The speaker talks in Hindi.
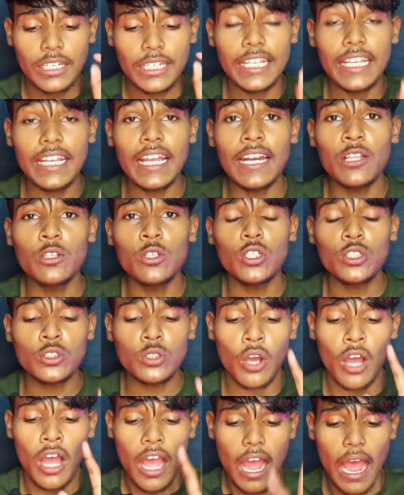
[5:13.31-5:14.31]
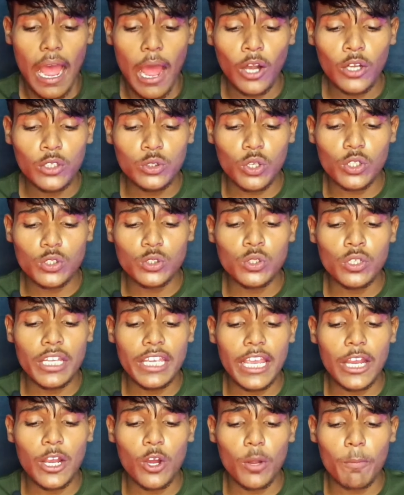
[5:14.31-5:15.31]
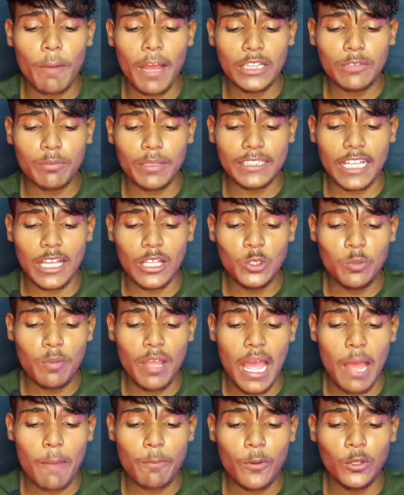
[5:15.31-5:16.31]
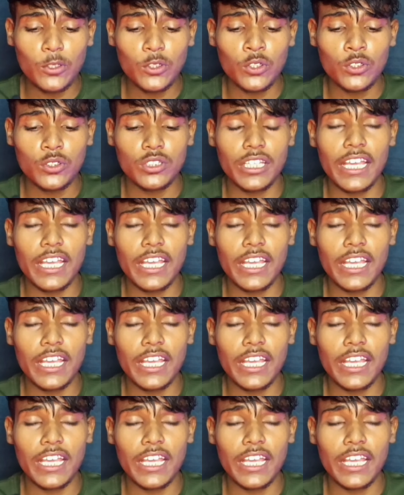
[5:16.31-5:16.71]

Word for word: ठीक है ना दोस्तों और दोस्तों एक और बात बता दूं मैं आपको तो